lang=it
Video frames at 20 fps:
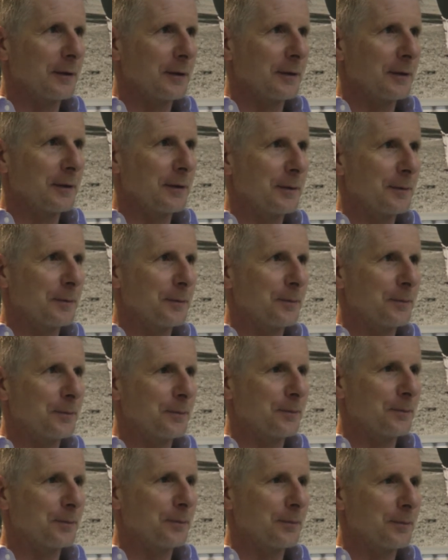poi
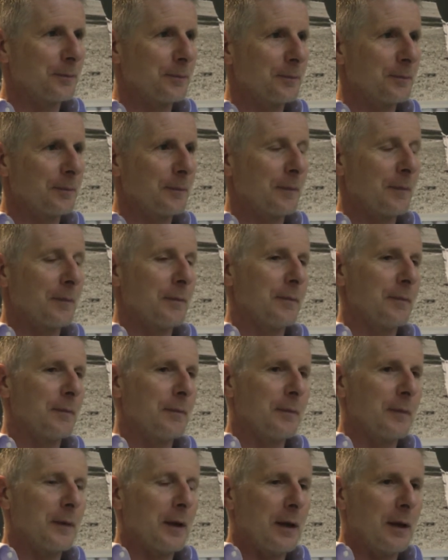zero, insomma. Poi
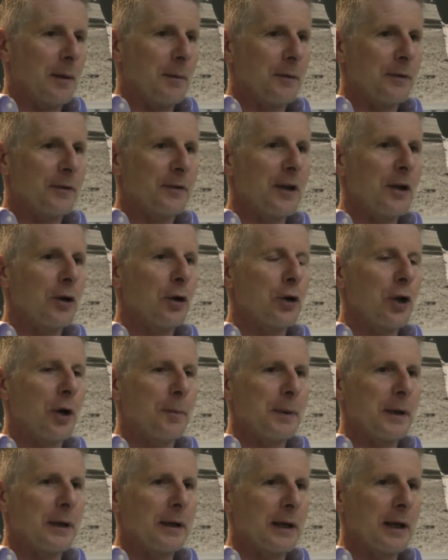penso... Zero no,
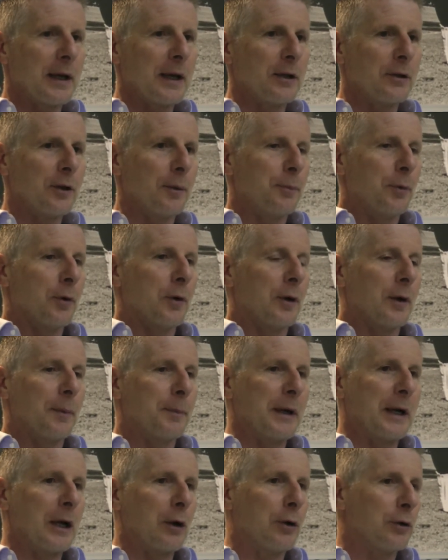perché dopo,
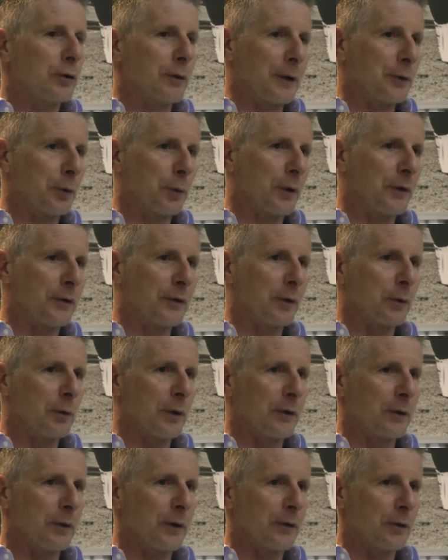perché l'ho trovato questo...
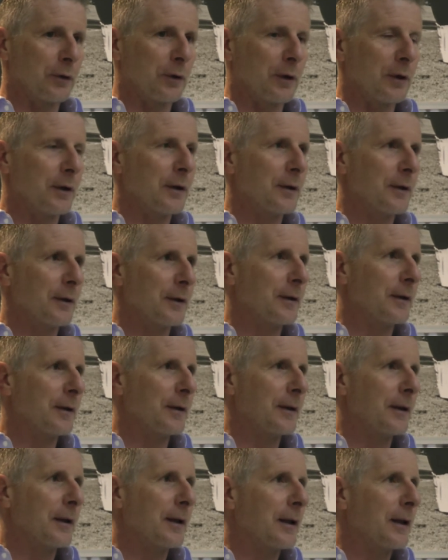questo, questo...
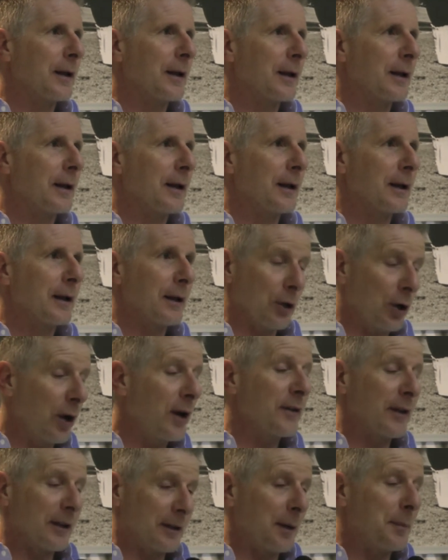No,
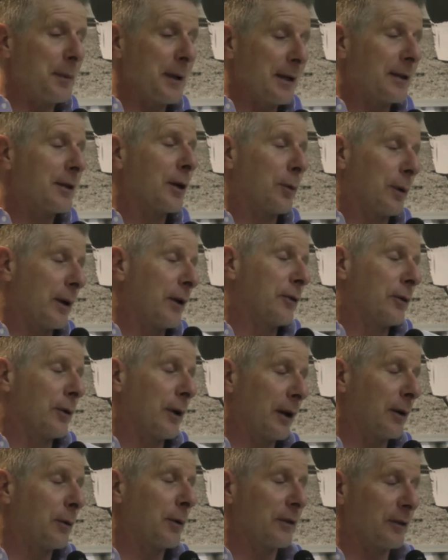esattamente, questo
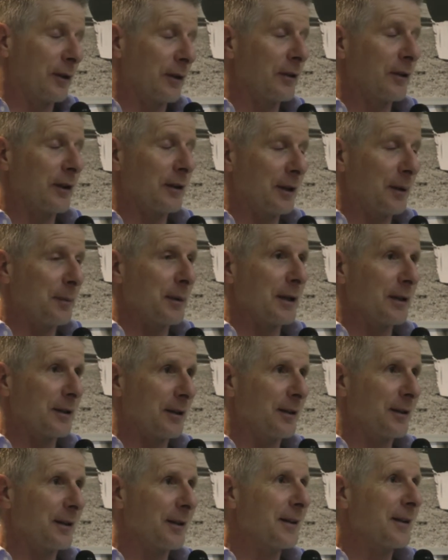è questo
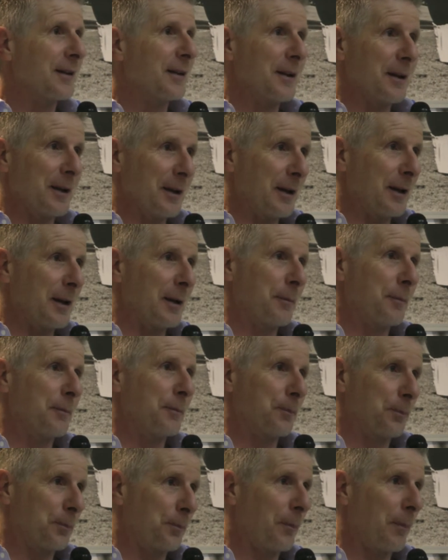esattamente. Così, ma per il
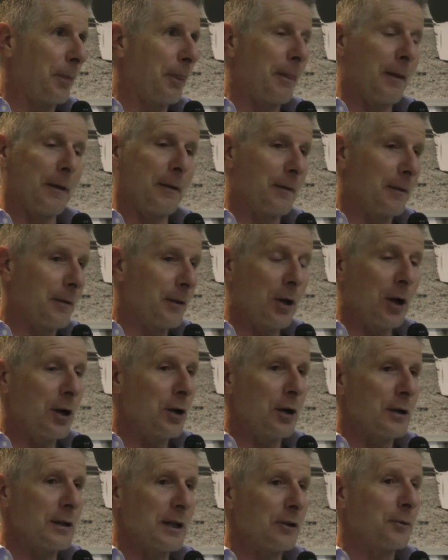resto niente speciale? No,
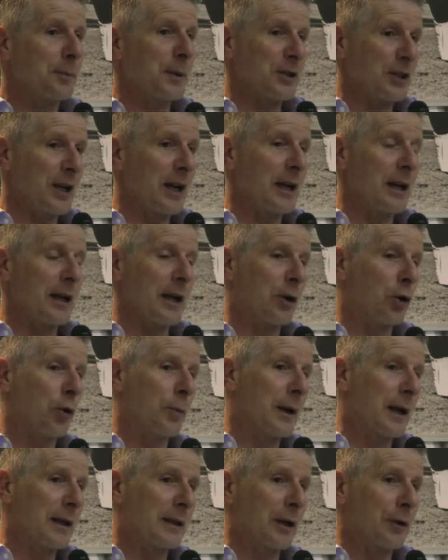no, niente speciale, è
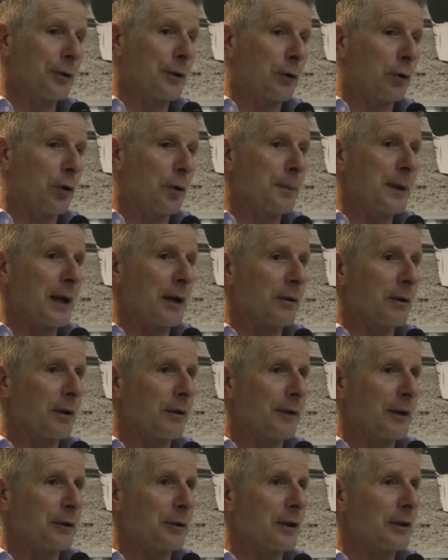come l'altra volta col Biel, non ho
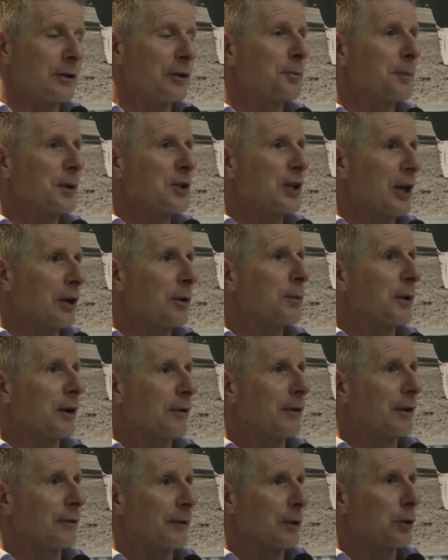fatto niente speciale, abbiamo
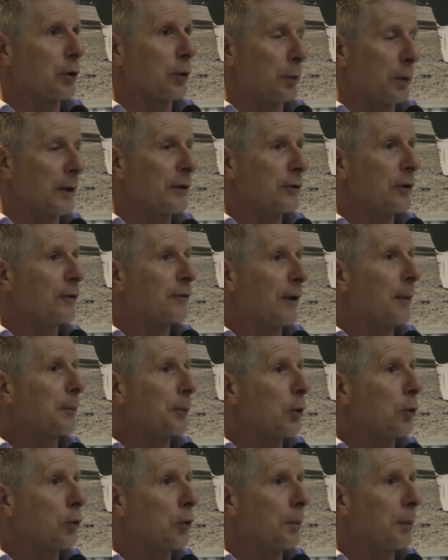fatto questo fa
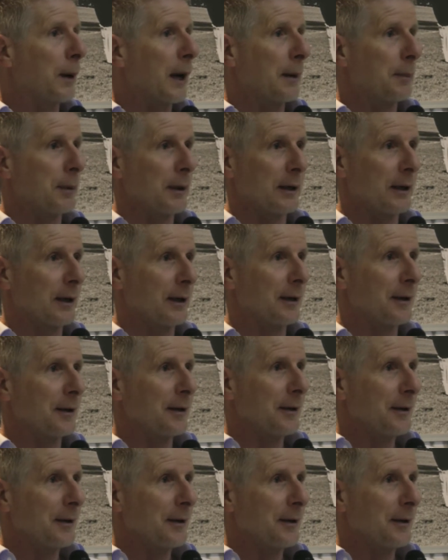preoccupare perché,